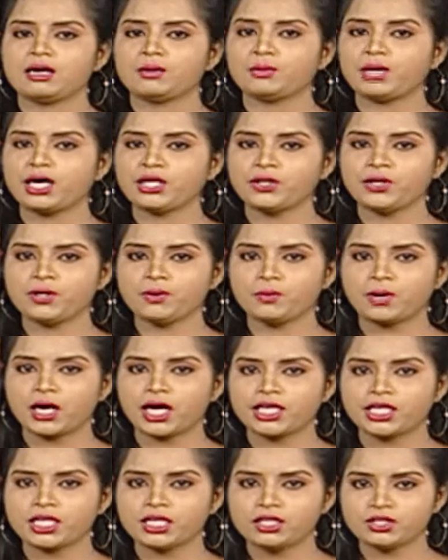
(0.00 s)
மதுர
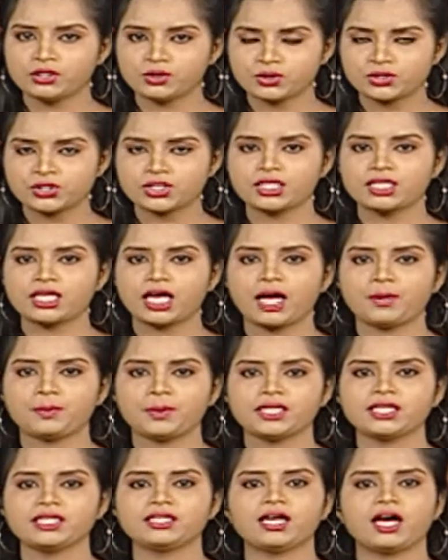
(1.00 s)
வாயில் நூற்று
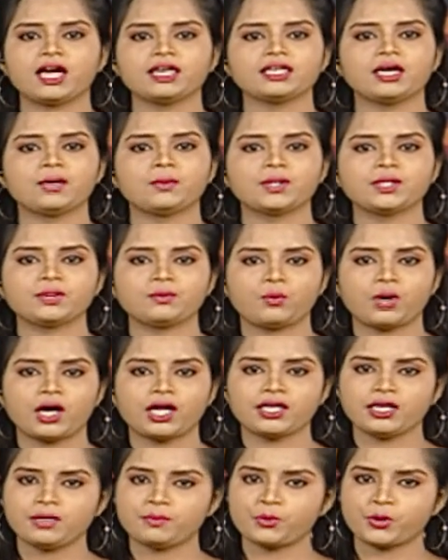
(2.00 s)
நாற்பத்தி நான்காவது
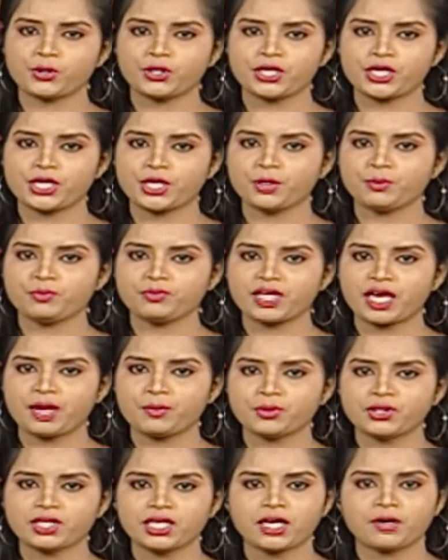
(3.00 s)
வார்டில் போட்டியிடும்
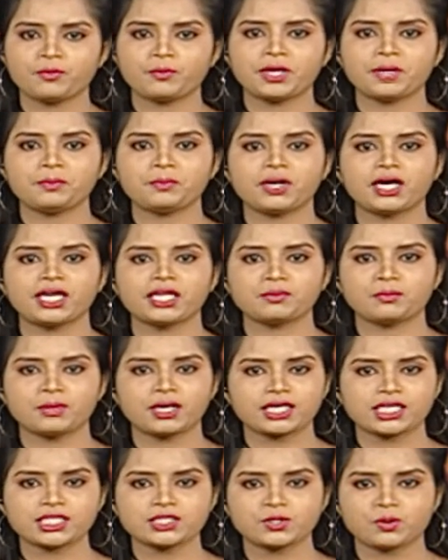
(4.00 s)
தேமுதிக வேட்பாளர்
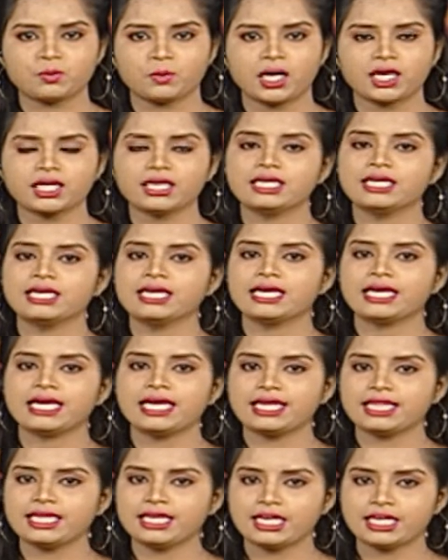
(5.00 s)
மகேஷ்குமார்
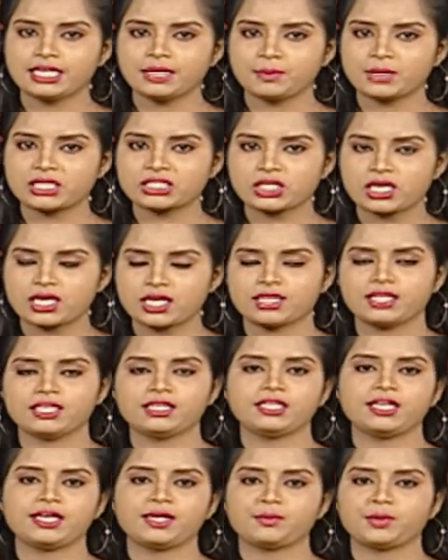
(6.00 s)
இறுதிக்கட்ட
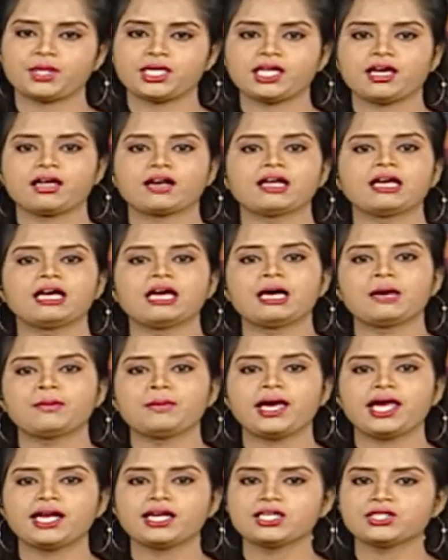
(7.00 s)
பிரச்சாரத்தில் ஈடுபட்டார்
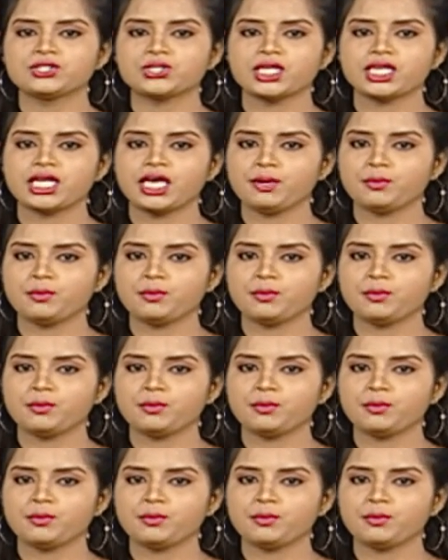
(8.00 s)
மேற்கு சென்னை